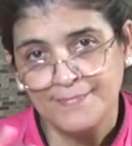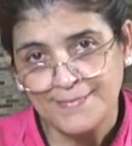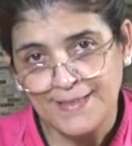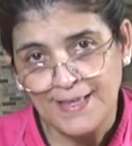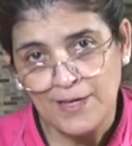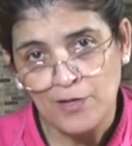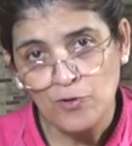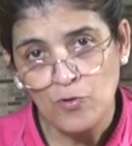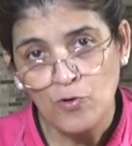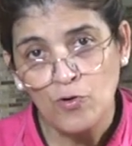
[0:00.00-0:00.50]

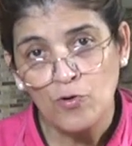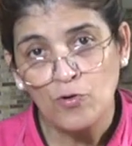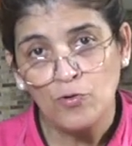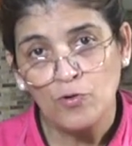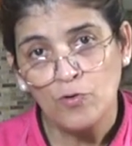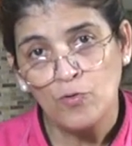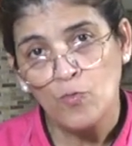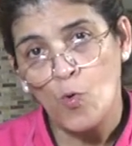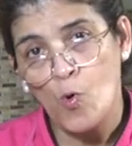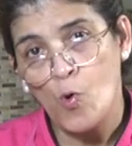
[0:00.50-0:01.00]
tengo
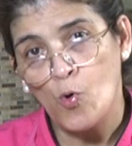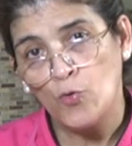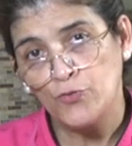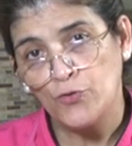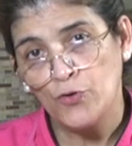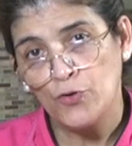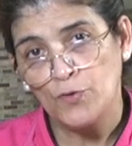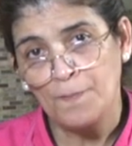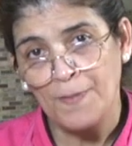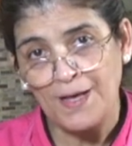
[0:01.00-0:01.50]

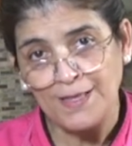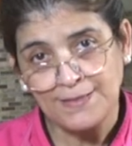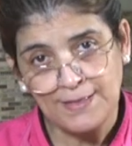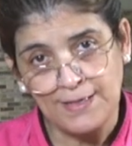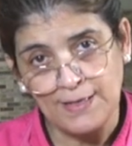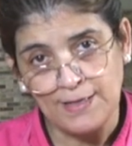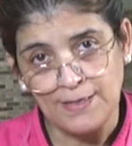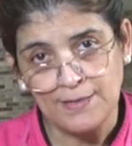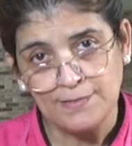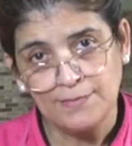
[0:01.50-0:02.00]
otros
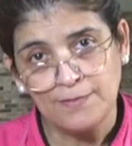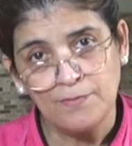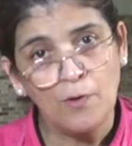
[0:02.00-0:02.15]
pasteles